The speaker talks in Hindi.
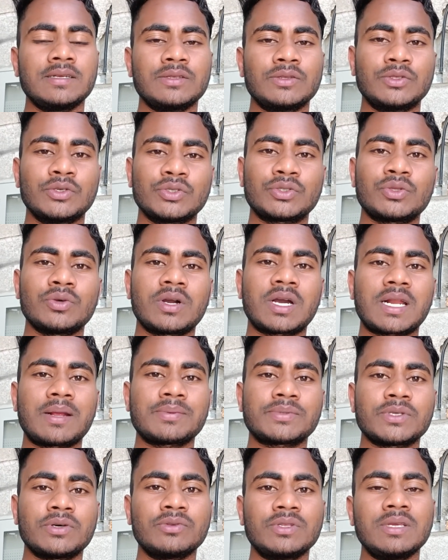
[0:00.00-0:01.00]
दोस्तों अगर आप
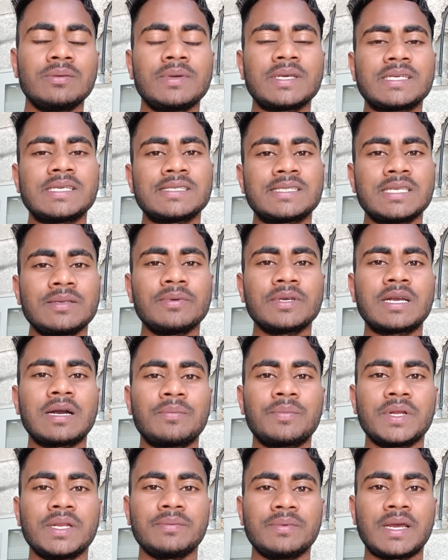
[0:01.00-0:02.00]
सऊदी में किसी भी
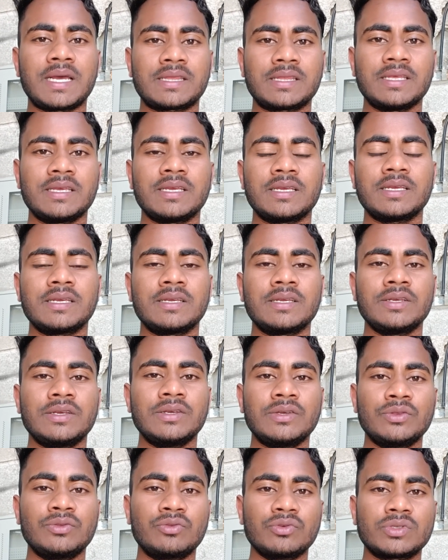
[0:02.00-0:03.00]
कंपनी में आते हैं
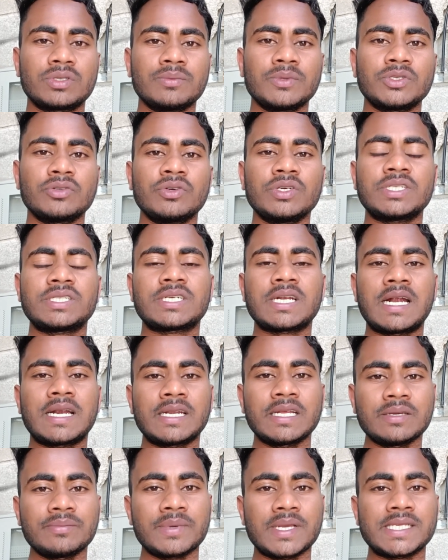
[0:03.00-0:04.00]
तो उसमें जो
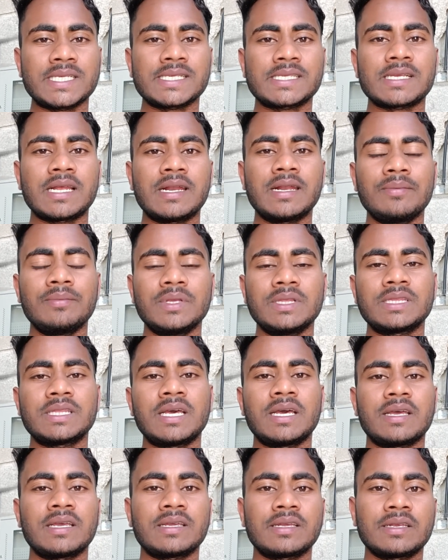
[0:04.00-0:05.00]
स्टार्टिंग बेसिक सैलरी मिलता
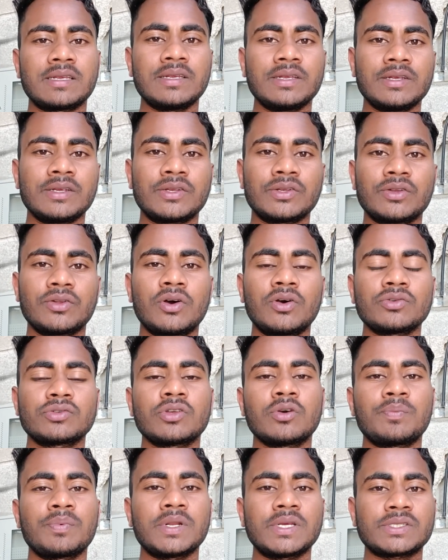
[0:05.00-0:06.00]
है 900
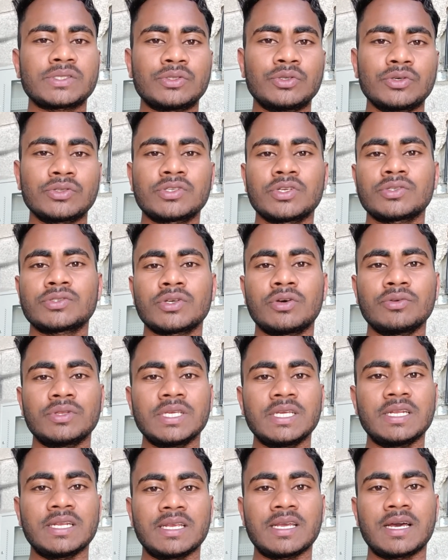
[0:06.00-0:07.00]
प्लस 200
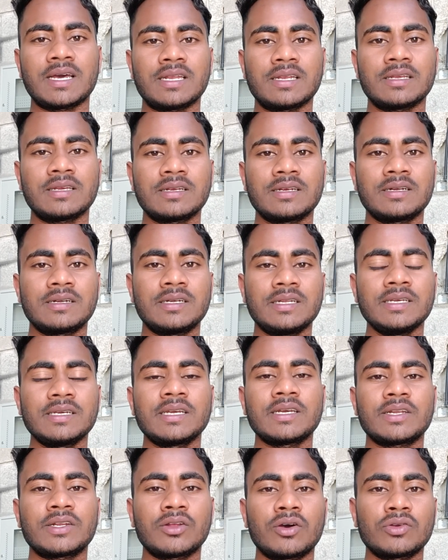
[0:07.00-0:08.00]
सऊदी रियाल ठीक
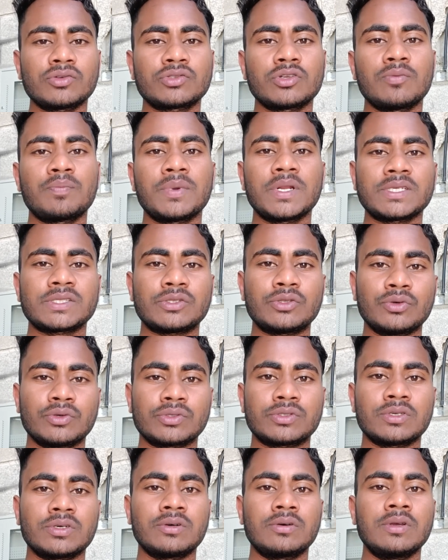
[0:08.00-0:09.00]
है 900 प्लस
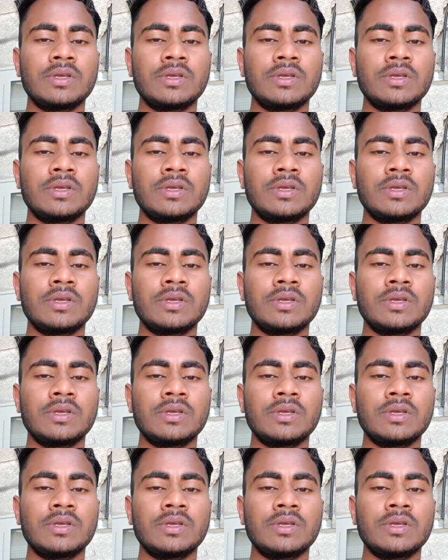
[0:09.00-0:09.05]
200